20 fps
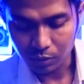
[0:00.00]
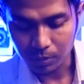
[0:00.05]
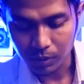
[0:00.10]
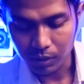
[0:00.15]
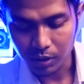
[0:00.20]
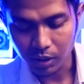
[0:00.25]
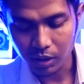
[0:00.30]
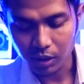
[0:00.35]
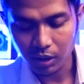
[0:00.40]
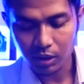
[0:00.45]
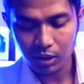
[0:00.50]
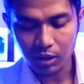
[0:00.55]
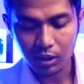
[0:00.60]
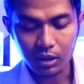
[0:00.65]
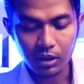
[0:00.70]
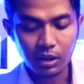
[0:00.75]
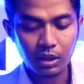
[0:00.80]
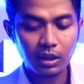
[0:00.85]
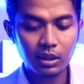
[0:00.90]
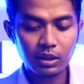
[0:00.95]
untuk baterainya
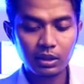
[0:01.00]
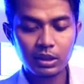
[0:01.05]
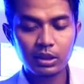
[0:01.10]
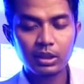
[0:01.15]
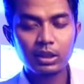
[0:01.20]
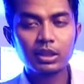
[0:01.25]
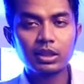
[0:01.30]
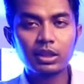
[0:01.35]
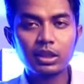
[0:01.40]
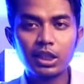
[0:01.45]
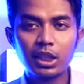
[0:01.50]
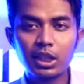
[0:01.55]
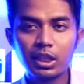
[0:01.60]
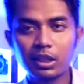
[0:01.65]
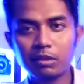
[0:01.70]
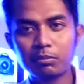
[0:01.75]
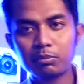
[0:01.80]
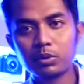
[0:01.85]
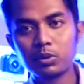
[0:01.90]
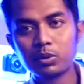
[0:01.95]
tadi
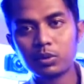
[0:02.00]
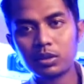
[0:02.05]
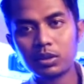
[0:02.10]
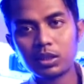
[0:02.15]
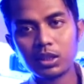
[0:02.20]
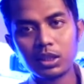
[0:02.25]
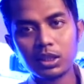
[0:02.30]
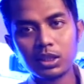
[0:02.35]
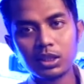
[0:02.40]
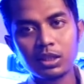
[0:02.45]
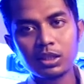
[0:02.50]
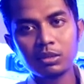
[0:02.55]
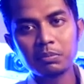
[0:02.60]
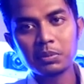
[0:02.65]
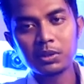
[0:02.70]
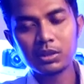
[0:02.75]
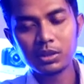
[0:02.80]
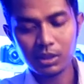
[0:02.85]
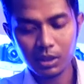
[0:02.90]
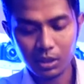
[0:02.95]
yang 60D ini
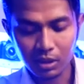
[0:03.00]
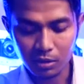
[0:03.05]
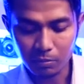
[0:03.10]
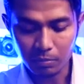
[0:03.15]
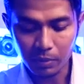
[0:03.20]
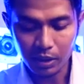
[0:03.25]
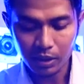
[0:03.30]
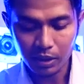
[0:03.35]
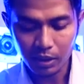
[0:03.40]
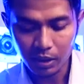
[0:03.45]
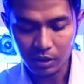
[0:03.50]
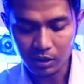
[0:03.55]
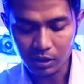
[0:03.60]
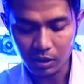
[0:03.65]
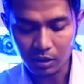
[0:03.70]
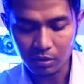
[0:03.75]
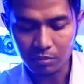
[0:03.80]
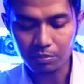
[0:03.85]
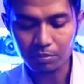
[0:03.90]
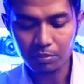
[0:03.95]
bisa dipakai
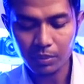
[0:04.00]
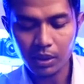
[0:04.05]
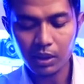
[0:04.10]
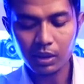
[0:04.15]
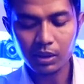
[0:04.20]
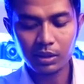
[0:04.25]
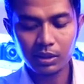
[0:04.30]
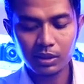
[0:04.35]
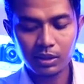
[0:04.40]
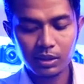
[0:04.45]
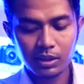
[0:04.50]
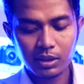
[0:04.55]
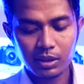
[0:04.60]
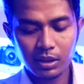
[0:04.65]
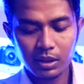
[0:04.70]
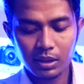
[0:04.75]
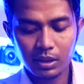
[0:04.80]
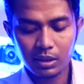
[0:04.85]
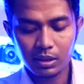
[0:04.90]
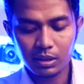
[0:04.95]
sampai
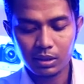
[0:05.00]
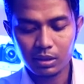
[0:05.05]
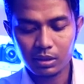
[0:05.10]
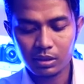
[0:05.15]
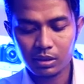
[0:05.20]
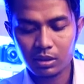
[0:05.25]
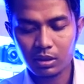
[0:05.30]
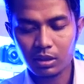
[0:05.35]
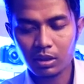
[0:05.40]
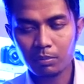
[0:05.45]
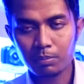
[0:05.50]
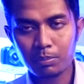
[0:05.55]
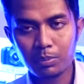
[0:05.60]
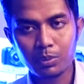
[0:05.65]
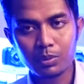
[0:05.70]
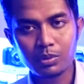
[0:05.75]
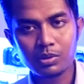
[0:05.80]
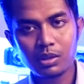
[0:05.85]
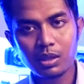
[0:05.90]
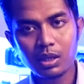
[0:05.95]

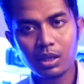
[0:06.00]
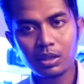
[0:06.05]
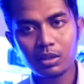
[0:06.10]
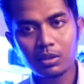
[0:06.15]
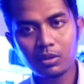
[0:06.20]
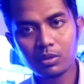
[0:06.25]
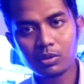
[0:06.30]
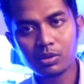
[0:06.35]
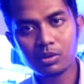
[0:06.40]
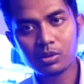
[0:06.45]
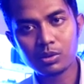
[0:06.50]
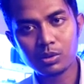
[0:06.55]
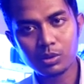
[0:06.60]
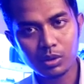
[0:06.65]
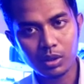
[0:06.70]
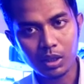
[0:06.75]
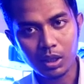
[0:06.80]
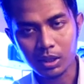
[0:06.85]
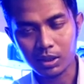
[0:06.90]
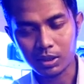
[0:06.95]
1100
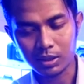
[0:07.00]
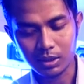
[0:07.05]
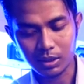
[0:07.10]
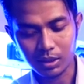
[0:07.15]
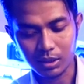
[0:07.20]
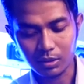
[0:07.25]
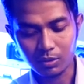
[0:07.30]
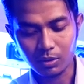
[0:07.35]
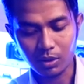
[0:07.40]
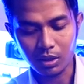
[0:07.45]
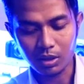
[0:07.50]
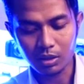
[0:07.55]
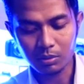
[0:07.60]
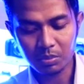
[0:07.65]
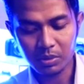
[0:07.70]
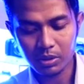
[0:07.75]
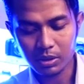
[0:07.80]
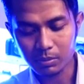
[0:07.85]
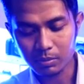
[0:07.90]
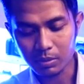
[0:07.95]
sutan kurang
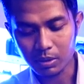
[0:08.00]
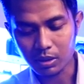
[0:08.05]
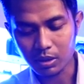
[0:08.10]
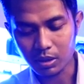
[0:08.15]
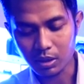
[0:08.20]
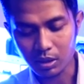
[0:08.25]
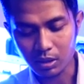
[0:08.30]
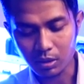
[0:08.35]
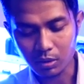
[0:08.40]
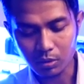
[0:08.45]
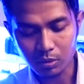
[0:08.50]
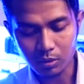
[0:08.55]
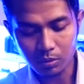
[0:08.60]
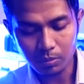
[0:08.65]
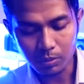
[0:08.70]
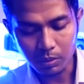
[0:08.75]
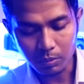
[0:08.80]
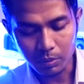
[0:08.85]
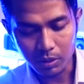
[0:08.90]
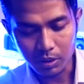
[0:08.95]
lebih seperti
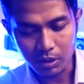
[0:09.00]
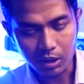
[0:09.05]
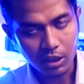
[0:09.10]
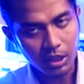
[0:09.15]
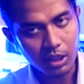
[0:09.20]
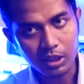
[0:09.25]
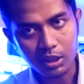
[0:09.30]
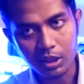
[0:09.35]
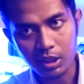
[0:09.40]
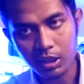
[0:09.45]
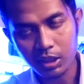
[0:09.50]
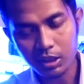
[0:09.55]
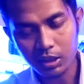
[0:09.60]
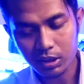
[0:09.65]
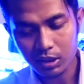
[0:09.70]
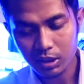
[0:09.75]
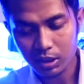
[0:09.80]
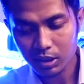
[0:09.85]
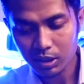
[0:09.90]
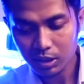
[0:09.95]
itu
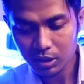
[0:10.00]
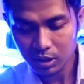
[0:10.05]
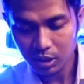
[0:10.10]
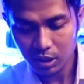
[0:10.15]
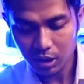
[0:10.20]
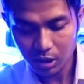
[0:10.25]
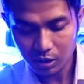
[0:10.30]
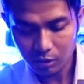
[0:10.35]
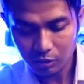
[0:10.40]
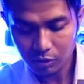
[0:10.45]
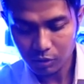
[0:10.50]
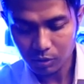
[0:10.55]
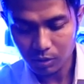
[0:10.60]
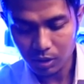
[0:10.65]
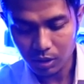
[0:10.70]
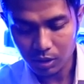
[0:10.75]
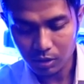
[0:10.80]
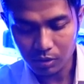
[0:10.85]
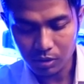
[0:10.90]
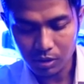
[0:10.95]
perbandingannya jika
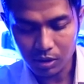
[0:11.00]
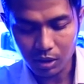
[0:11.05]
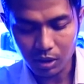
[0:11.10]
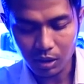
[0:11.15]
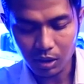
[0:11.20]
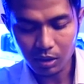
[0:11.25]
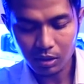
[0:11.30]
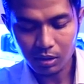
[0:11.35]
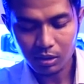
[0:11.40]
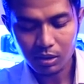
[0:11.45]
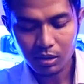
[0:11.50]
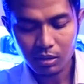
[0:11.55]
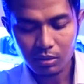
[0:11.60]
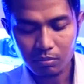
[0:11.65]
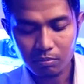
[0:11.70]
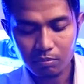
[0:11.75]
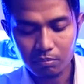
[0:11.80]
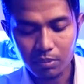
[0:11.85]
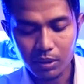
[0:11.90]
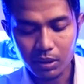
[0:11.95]
700D
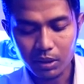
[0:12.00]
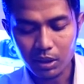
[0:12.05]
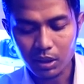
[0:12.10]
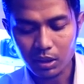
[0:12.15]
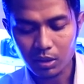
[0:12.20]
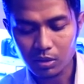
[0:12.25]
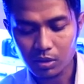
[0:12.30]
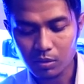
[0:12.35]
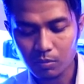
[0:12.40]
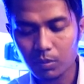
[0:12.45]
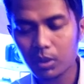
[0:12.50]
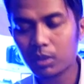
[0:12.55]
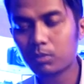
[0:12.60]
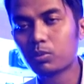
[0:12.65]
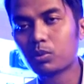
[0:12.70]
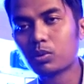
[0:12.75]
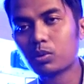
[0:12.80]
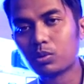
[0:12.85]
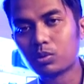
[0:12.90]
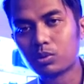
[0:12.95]
440
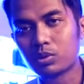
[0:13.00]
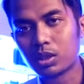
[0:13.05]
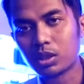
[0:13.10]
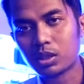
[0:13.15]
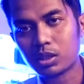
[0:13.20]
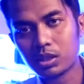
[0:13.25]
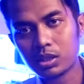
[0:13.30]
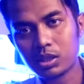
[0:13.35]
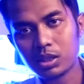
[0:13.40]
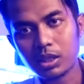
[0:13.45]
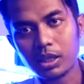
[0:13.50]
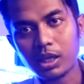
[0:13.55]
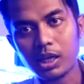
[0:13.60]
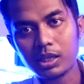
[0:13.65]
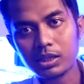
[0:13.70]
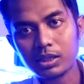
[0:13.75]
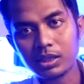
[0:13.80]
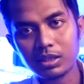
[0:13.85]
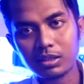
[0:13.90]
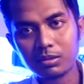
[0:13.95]
jadi
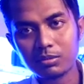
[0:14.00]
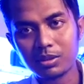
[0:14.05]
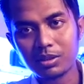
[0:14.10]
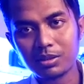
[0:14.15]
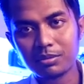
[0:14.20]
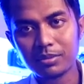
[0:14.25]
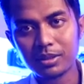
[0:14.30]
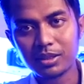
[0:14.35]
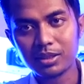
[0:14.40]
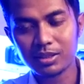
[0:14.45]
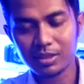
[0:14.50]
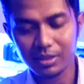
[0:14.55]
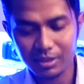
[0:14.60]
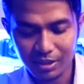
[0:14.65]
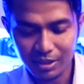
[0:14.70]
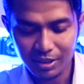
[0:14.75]
setengahnya teman-teman